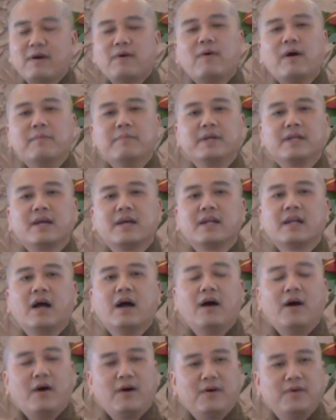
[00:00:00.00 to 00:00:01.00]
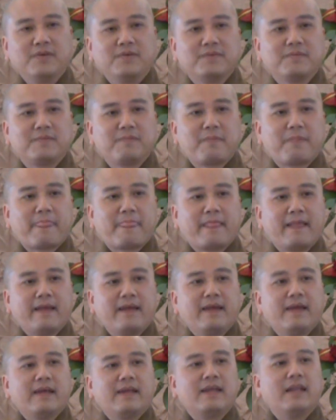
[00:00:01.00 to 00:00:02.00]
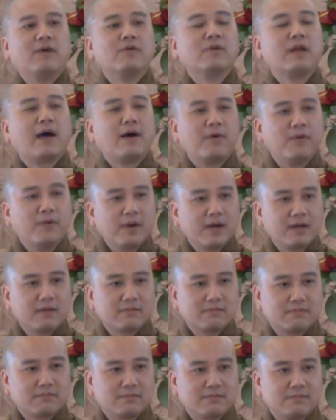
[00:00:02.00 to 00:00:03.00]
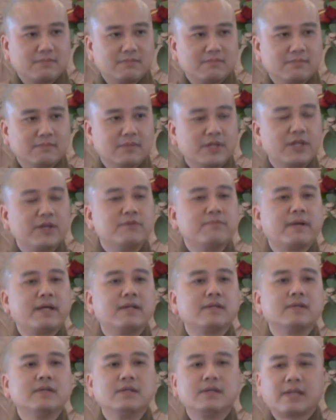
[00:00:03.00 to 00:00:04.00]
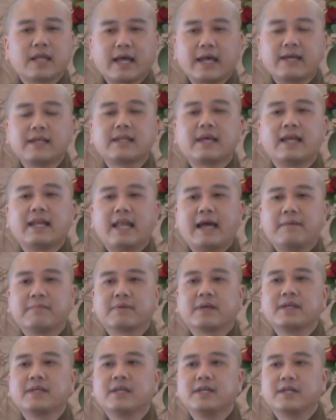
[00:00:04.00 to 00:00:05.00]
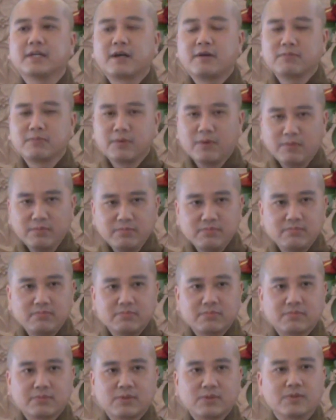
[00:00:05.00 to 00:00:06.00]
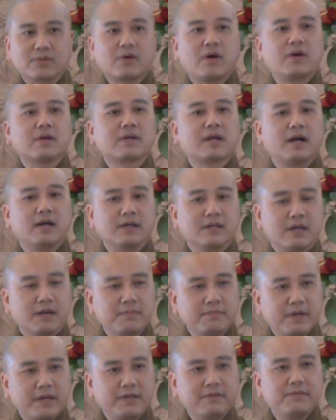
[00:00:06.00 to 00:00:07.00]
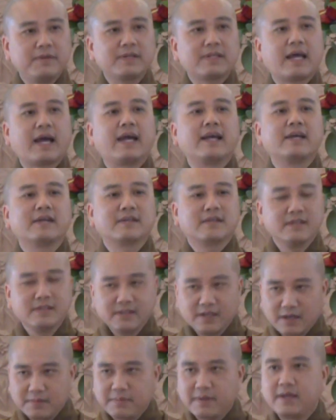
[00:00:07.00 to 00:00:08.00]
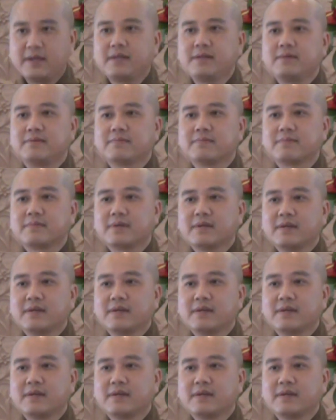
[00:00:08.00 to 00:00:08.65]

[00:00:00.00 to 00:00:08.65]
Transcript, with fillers: phá hòa mới nói là ồ lâu lâu á nếu mấy đứa thấy thầy làm cái gì không đúng tụi con cần góp ý với thầy cứ góp ý